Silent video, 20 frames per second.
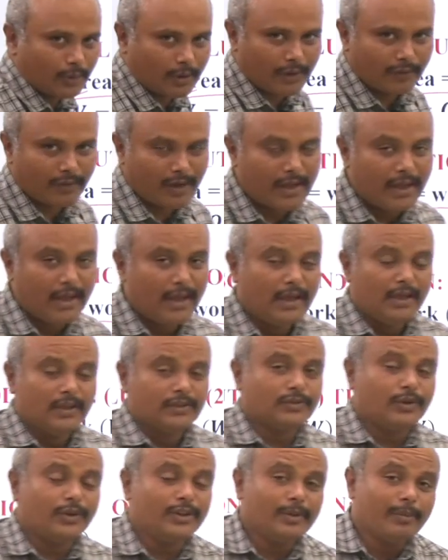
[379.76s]
ஓகேவா
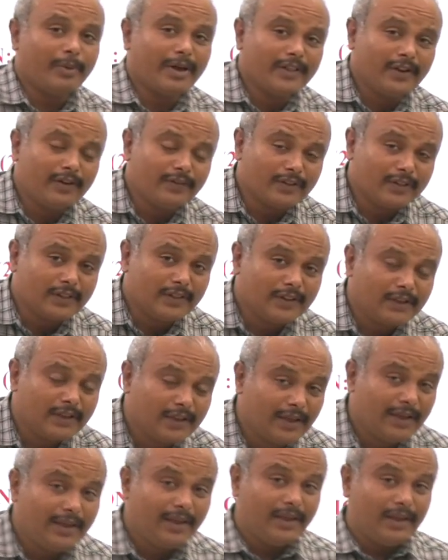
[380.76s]
ஸோ இந்த மாதிரி வந்து
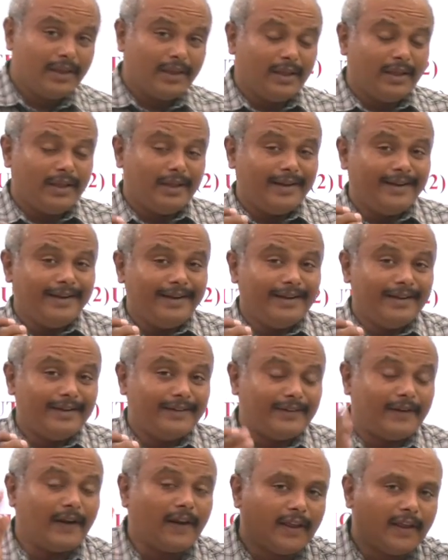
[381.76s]

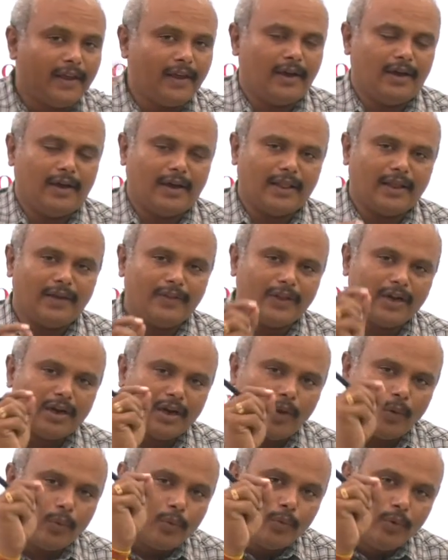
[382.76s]
ட்ரிக்கியாக அதாவது
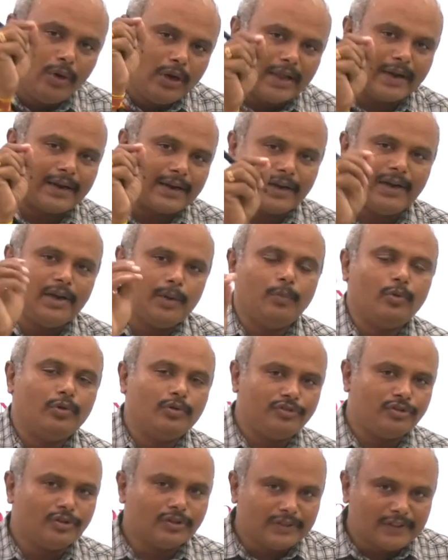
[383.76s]
என்னென்னா உள்ள ரெண்டு
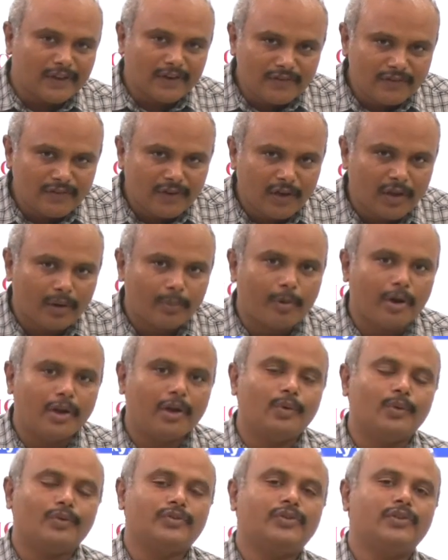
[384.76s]
மூணு விஷயம் தெரிஞ்சிருக்கிற
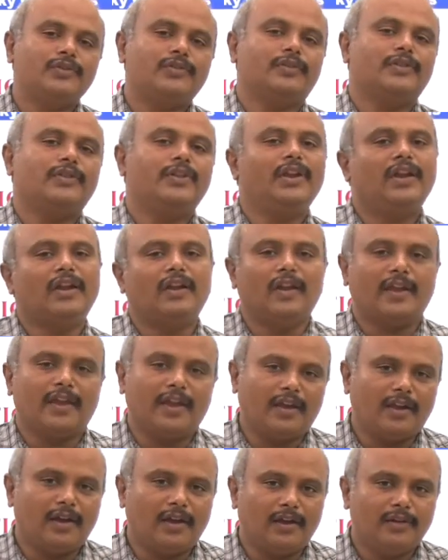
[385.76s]
மாதிரி கொஸ்டின்ஸ் வந்து நீட்டில்
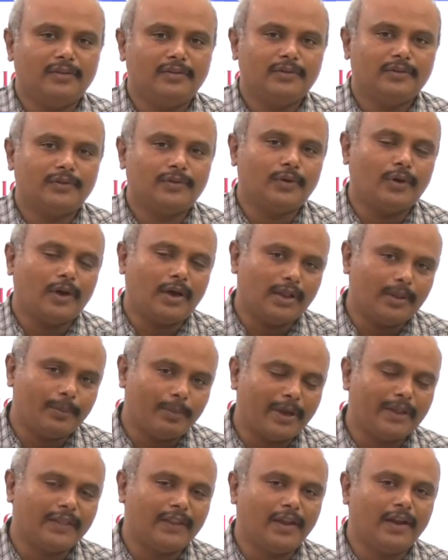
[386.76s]
கேட்குறாங்க ஸோ அது
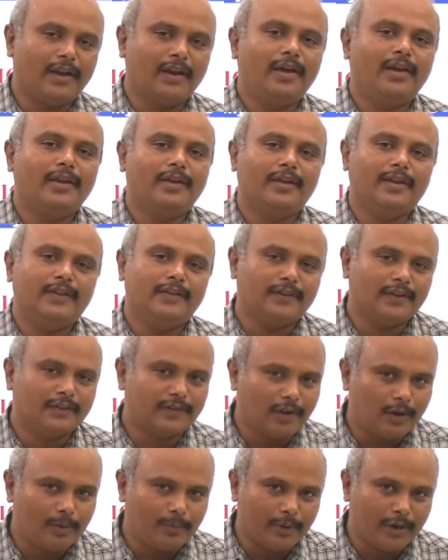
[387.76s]
பார்த்தீங்கன்னா
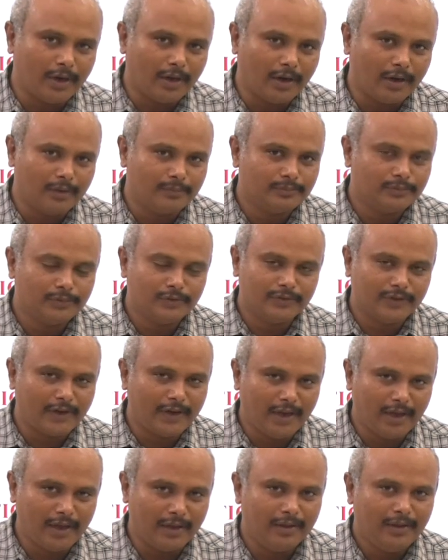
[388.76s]
ஈஸியாக சால்வ் பண்ணிடலாம்
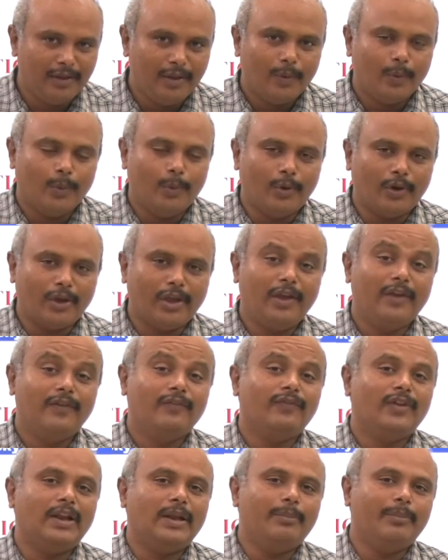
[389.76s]
சரியா ஓகே
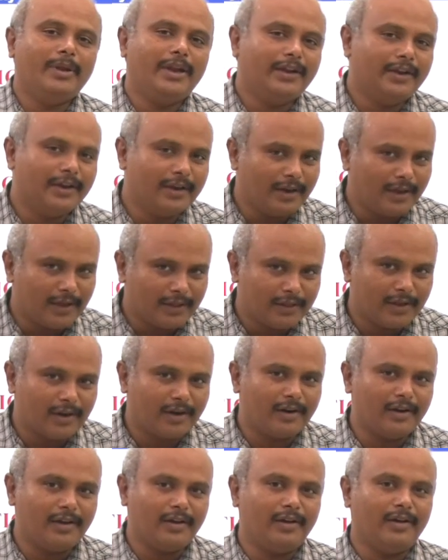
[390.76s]
வில் மீட் இன்
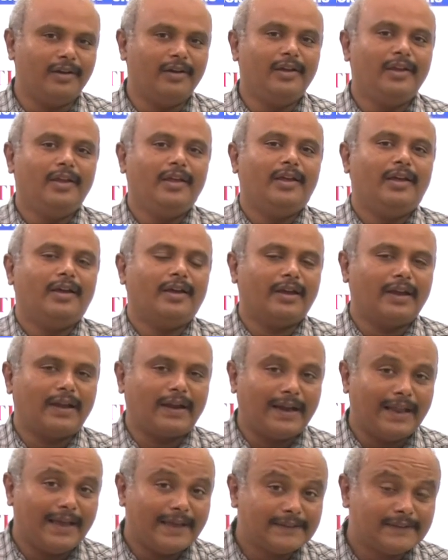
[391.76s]
அதர்
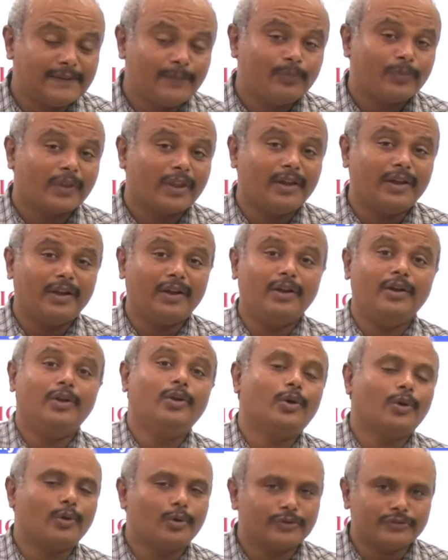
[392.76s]
கிளாஸ்
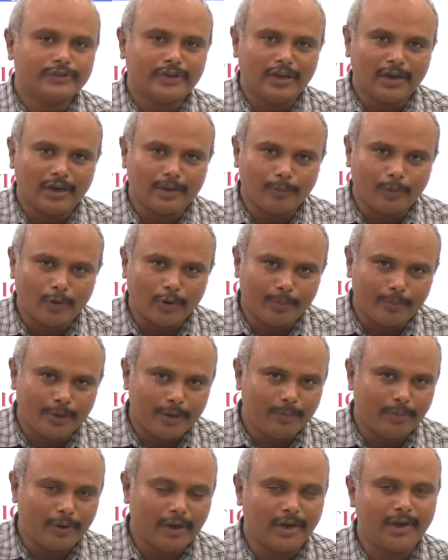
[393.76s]
இன்னொரு கொஸ்டினில் நம்ம உங்களை
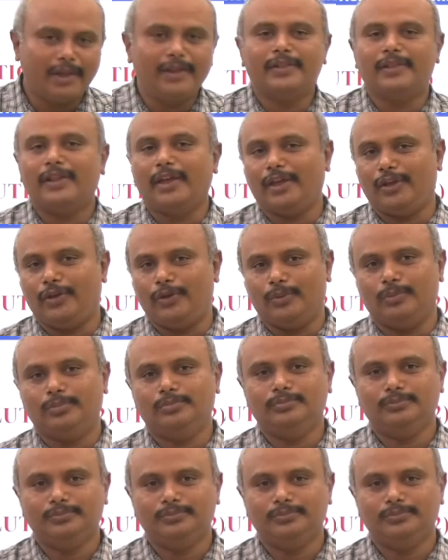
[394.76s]
மீட் பண்ணுறேன் தேங்க்யூ